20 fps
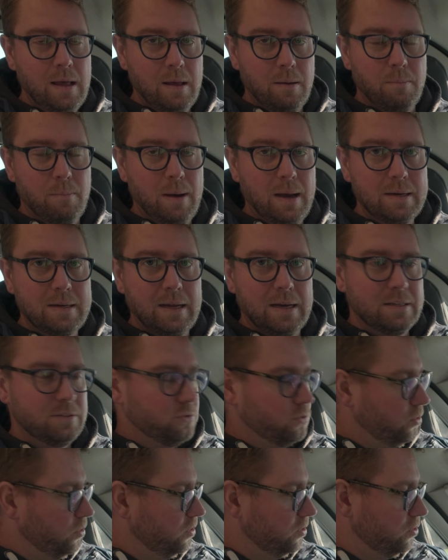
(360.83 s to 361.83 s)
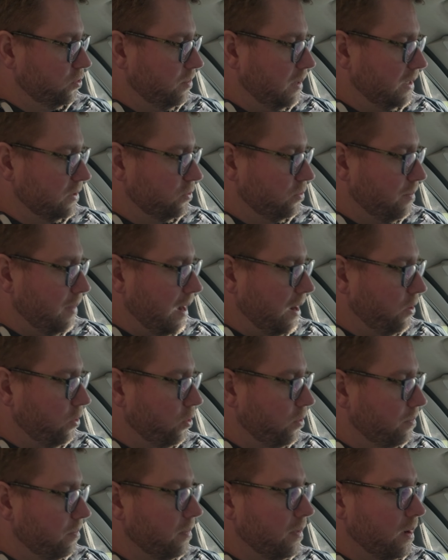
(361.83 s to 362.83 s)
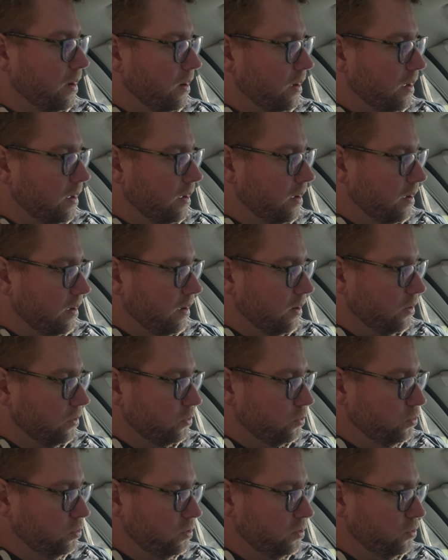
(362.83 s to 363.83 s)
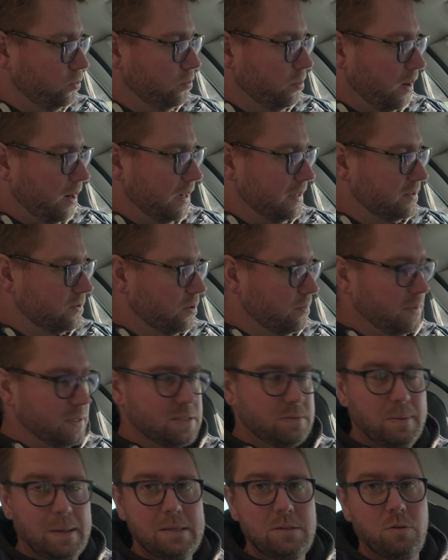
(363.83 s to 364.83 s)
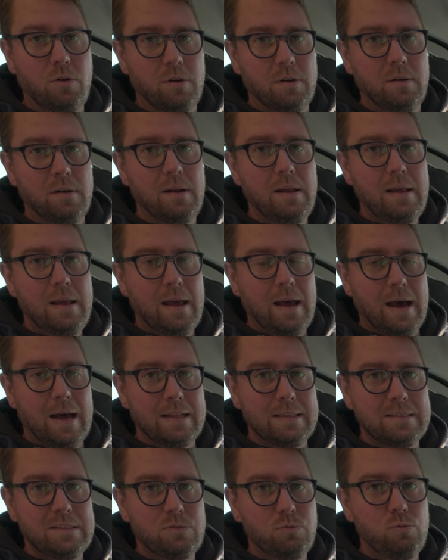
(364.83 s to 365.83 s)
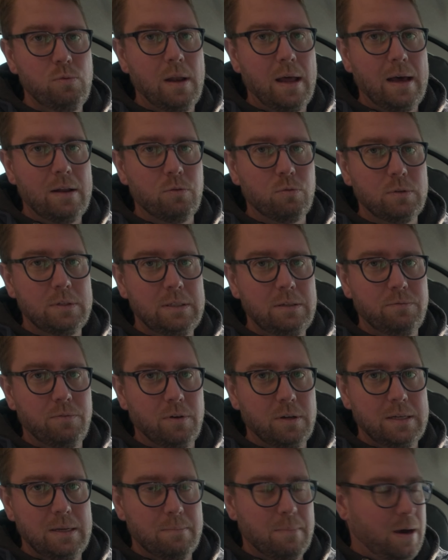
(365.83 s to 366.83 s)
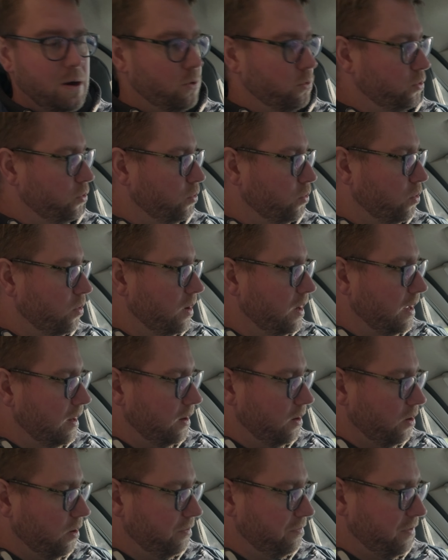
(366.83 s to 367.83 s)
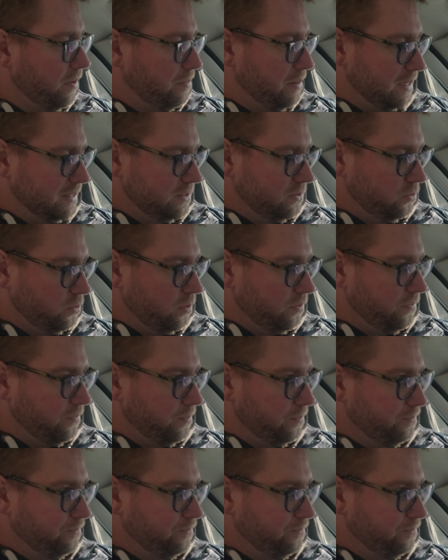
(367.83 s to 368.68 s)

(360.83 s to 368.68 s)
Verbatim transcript: Macht also summa summarum äh, gut über 1,2 Tonnen an Zuladung, die wir dem Auto noch verpassen dürfen.